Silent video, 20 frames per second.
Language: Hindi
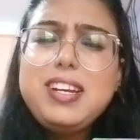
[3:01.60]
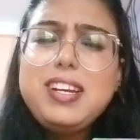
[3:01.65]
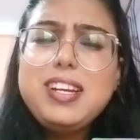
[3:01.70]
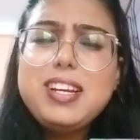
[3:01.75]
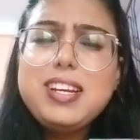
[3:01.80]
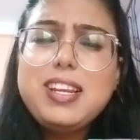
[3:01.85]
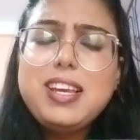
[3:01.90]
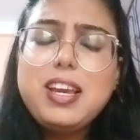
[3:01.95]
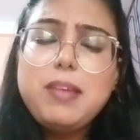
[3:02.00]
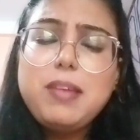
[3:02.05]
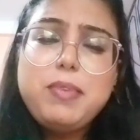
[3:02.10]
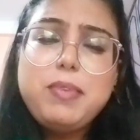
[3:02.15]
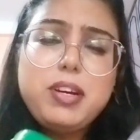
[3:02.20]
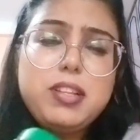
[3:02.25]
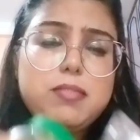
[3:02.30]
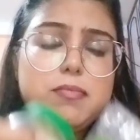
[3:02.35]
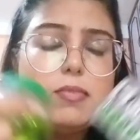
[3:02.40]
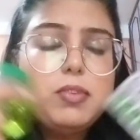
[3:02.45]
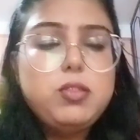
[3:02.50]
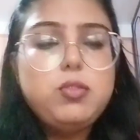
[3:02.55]
रखने के
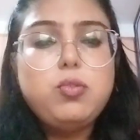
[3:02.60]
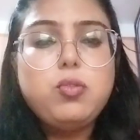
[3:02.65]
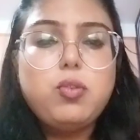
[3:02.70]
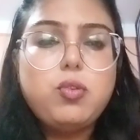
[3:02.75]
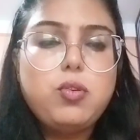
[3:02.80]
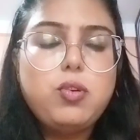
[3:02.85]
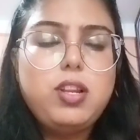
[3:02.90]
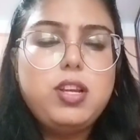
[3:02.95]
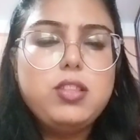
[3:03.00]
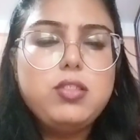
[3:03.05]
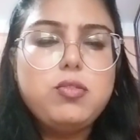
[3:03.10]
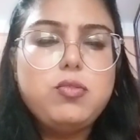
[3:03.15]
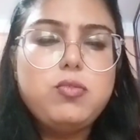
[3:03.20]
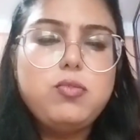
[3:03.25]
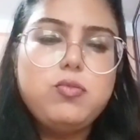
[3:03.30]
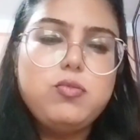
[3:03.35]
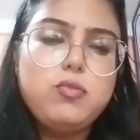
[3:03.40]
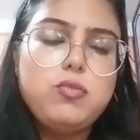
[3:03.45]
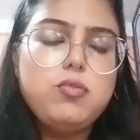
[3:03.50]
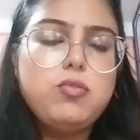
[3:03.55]
बाद मैं धो लेती
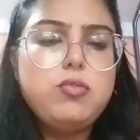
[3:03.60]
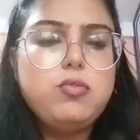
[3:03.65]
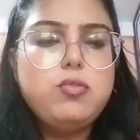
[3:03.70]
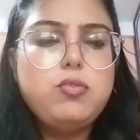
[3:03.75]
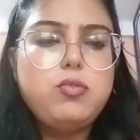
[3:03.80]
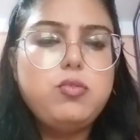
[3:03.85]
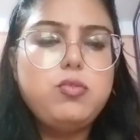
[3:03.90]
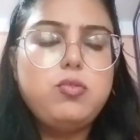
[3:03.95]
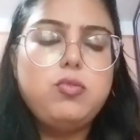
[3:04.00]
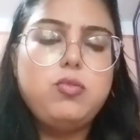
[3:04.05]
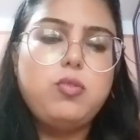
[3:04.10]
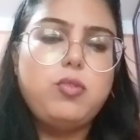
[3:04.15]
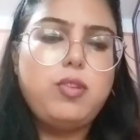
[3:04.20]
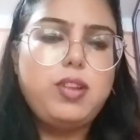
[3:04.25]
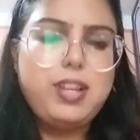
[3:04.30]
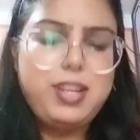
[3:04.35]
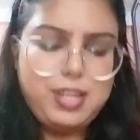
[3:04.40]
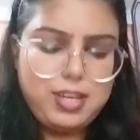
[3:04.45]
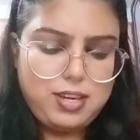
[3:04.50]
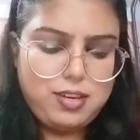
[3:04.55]
हूँ धो
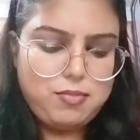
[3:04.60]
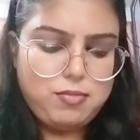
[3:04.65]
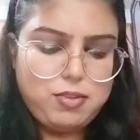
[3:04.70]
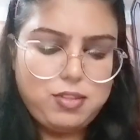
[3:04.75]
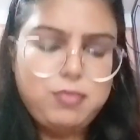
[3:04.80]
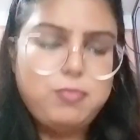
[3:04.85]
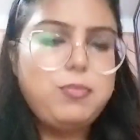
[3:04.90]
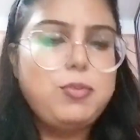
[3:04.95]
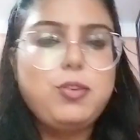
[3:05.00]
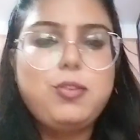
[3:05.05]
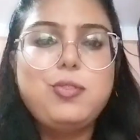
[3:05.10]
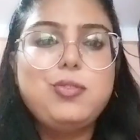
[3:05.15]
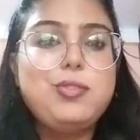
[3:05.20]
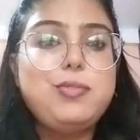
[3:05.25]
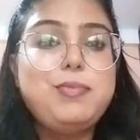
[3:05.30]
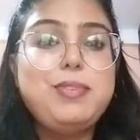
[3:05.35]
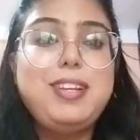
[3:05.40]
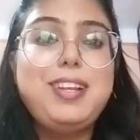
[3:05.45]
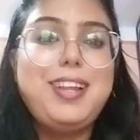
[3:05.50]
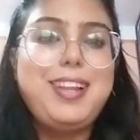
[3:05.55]
लेने के बाद मैं
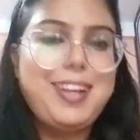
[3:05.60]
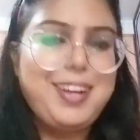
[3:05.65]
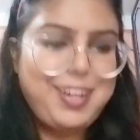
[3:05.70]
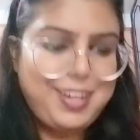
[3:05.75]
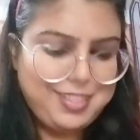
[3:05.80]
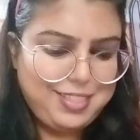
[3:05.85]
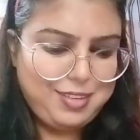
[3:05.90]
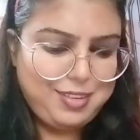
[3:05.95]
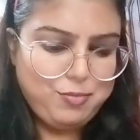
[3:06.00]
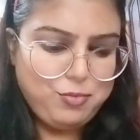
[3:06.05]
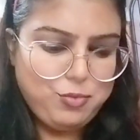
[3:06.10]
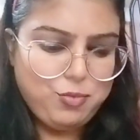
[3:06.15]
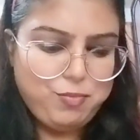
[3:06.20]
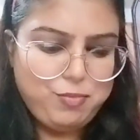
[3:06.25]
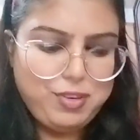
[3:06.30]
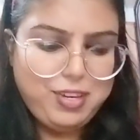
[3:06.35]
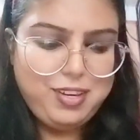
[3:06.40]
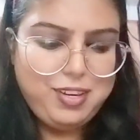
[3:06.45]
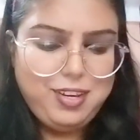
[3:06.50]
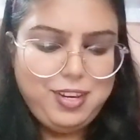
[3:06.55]
कुछ भी नहीं लगाती मुंह
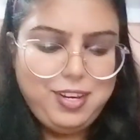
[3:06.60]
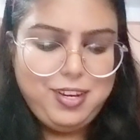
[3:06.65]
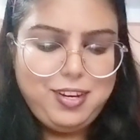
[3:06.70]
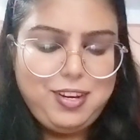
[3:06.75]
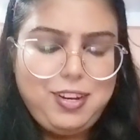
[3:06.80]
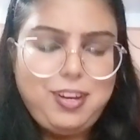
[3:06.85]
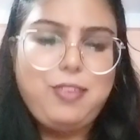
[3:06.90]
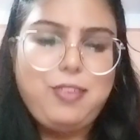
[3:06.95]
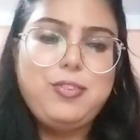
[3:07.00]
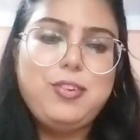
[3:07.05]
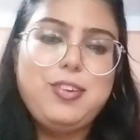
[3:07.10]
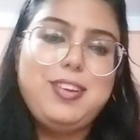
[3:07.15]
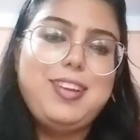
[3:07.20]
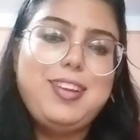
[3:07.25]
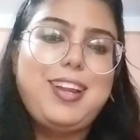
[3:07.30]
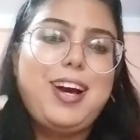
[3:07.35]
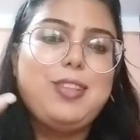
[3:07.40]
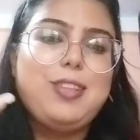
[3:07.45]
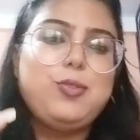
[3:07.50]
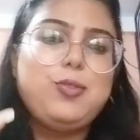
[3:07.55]
पे और फिर
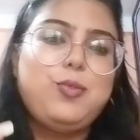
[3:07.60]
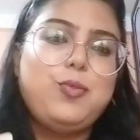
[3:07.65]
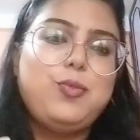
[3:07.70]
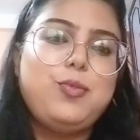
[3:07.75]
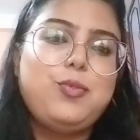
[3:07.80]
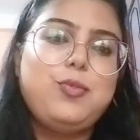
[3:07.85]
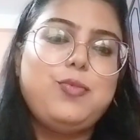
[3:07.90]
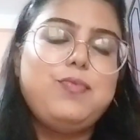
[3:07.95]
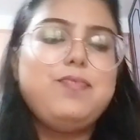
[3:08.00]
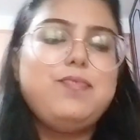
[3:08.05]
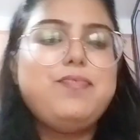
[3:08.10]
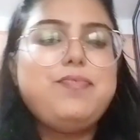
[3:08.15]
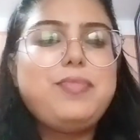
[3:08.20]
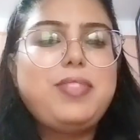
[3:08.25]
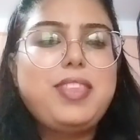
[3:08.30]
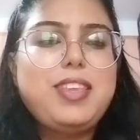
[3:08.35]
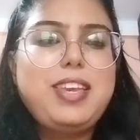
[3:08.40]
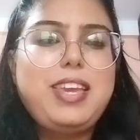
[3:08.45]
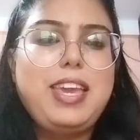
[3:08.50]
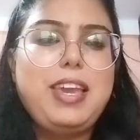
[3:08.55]
रात को
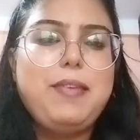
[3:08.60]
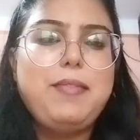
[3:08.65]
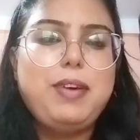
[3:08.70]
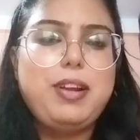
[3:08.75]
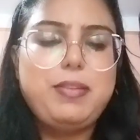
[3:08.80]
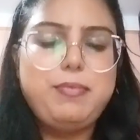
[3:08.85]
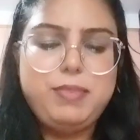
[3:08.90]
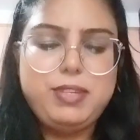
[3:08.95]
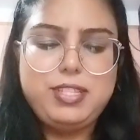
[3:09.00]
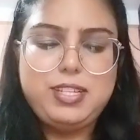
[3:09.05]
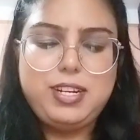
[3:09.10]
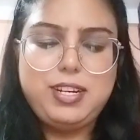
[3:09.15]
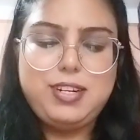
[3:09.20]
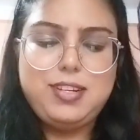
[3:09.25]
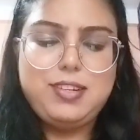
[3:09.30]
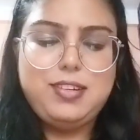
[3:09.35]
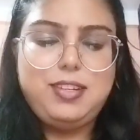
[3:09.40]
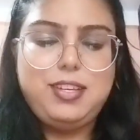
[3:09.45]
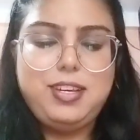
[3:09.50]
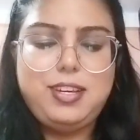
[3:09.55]
एक बार मैं
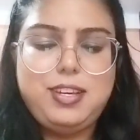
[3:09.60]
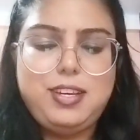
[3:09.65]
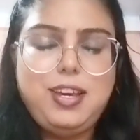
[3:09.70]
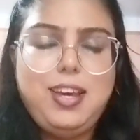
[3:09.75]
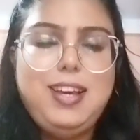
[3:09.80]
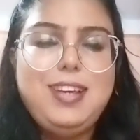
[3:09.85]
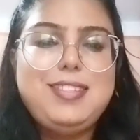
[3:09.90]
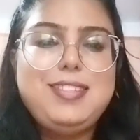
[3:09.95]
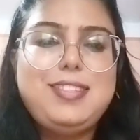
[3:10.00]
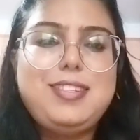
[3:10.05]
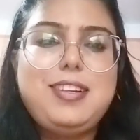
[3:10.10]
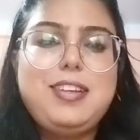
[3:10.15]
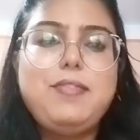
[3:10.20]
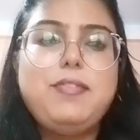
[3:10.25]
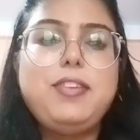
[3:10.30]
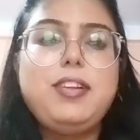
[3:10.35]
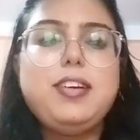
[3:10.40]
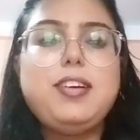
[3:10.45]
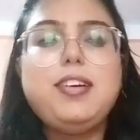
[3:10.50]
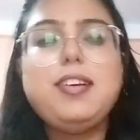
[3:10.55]
जाकर ये
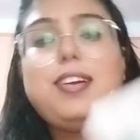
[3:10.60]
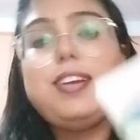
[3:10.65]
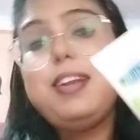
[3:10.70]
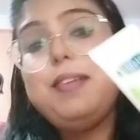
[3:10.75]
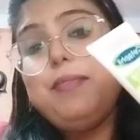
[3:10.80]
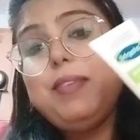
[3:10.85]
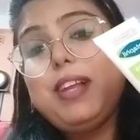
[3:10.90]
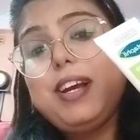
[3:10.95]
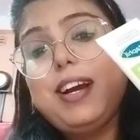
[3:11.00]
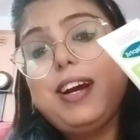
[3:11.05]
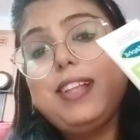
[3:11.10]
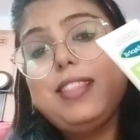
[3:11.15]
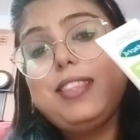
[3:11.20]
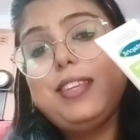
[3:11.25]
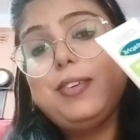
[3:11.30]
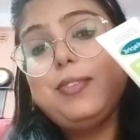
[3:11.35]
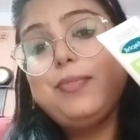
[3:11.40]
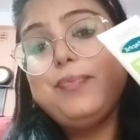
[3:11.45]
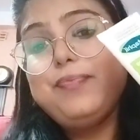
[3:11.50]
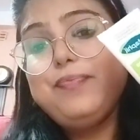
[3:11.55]
सेटाबल का क्रीम
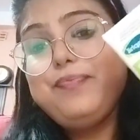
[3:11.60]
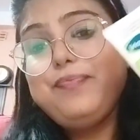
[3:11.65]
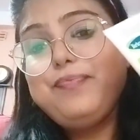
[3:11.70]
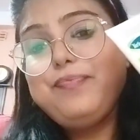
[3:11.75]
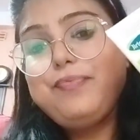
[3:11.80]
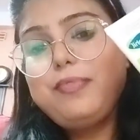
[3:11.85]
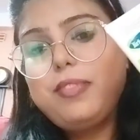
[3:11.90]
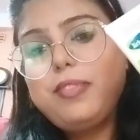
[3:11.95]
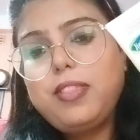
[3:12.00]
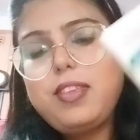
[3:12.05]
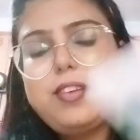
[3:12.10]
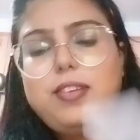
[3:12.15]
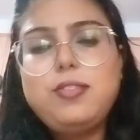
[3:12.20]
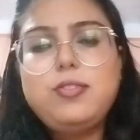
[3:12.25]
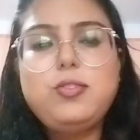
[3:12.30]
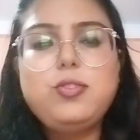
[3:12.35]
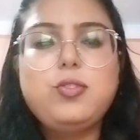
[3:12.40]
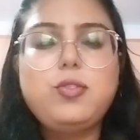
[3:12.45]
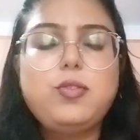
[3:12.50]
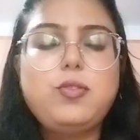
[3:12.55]
लगाती हूँ
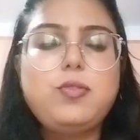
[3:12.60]
जो